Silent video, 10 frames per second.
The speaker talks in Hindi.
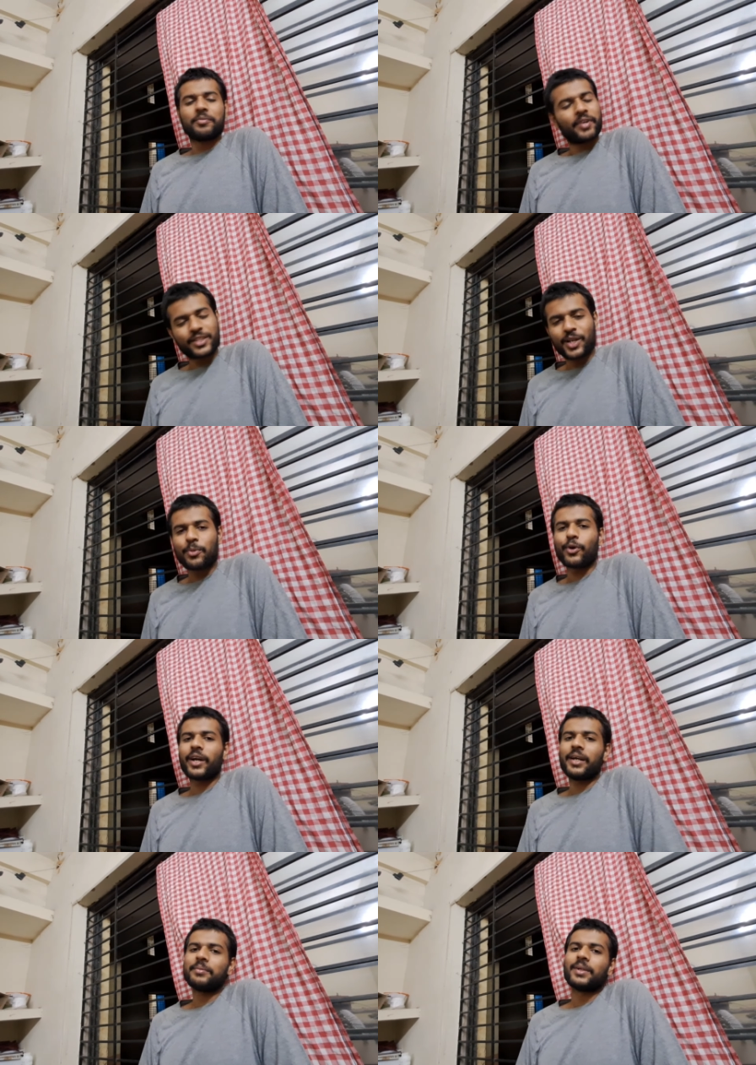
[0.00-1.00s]
फ्रेशन अप हो गए
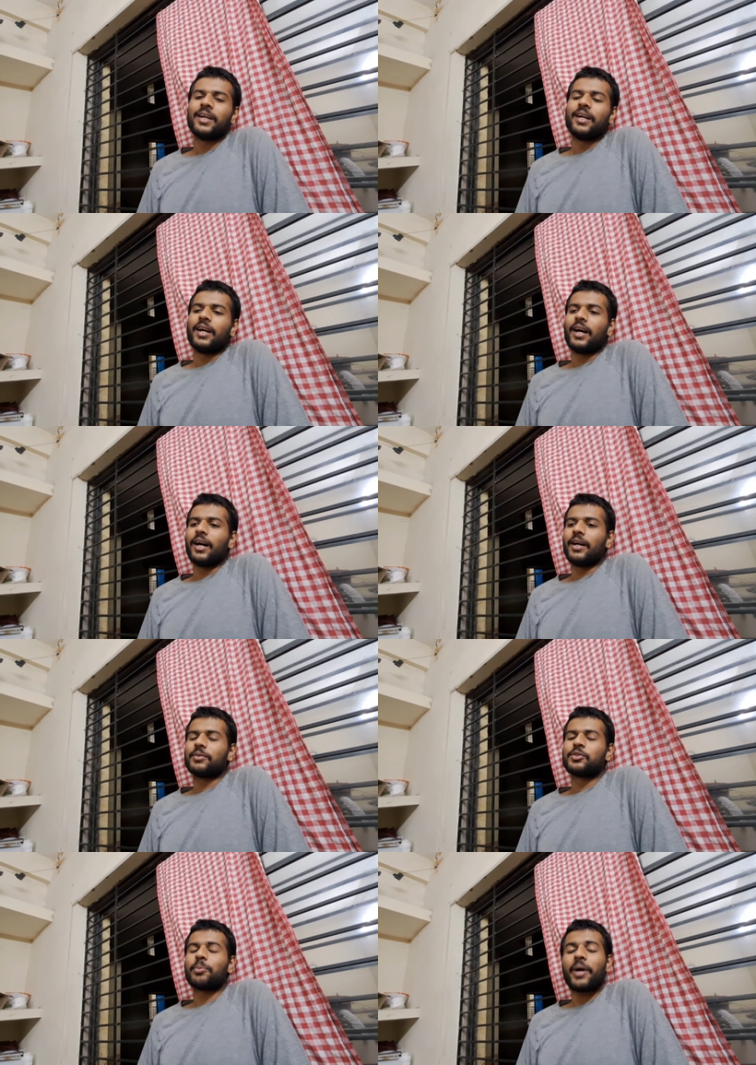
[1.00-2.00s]
हैं
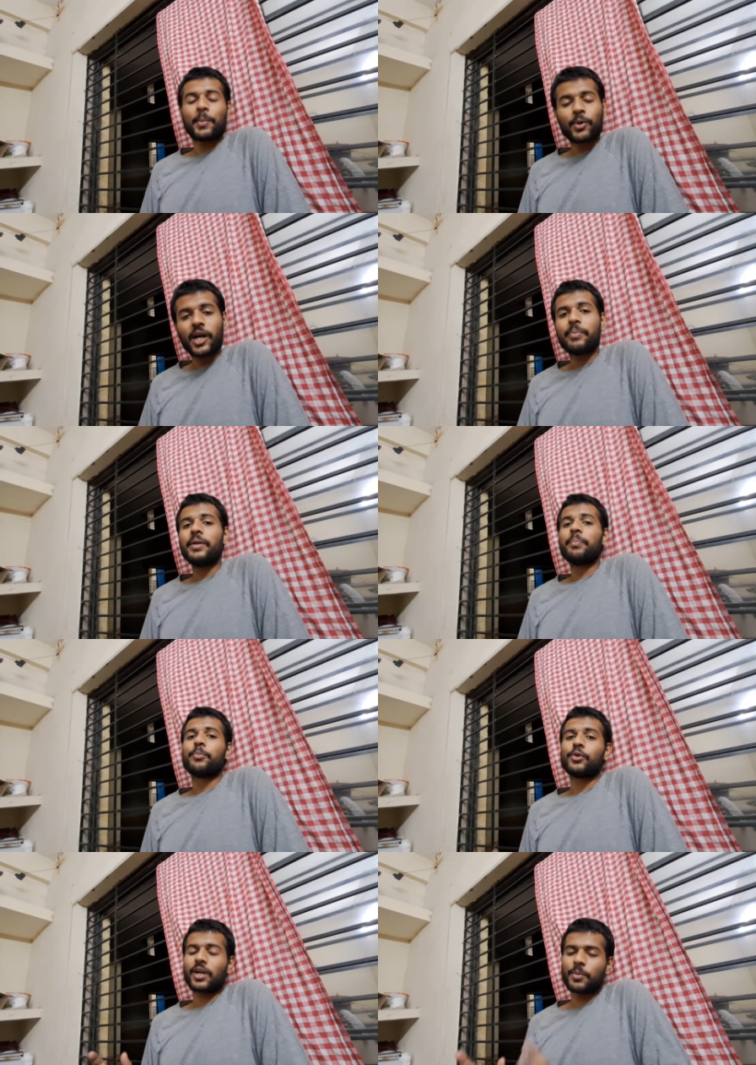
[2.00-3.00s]
तो मैं आपको अभी
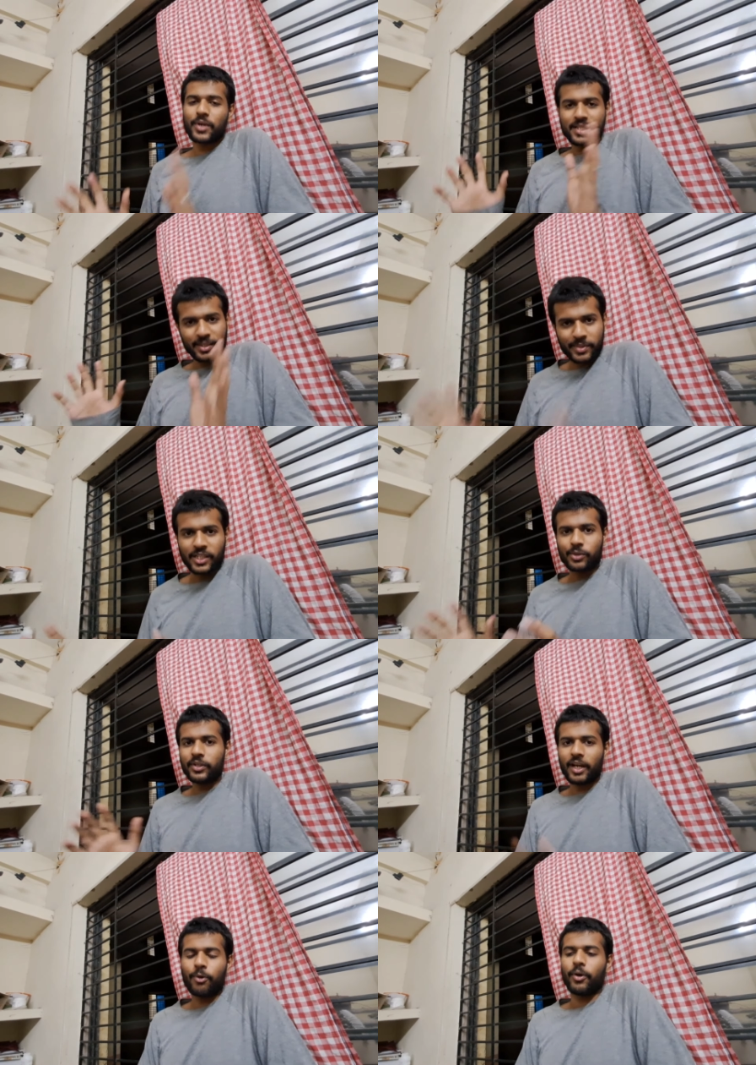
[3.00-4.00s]
पूरा का पूरा सीन बताता
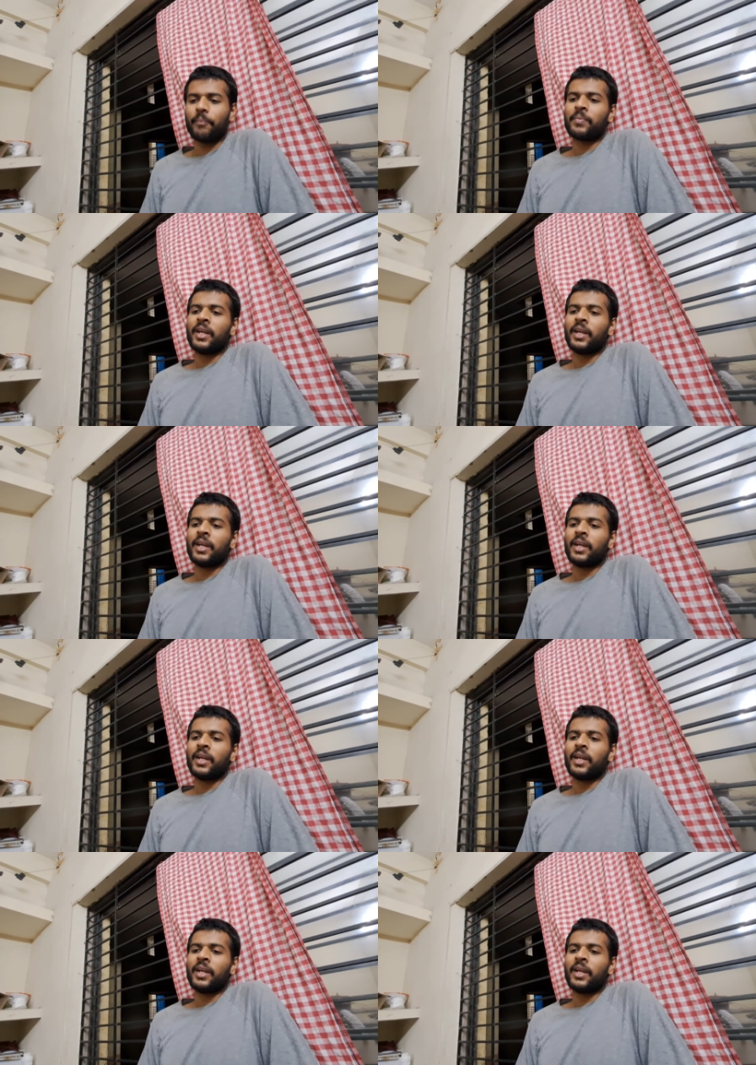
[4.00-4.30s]
हूँ क्या हुआ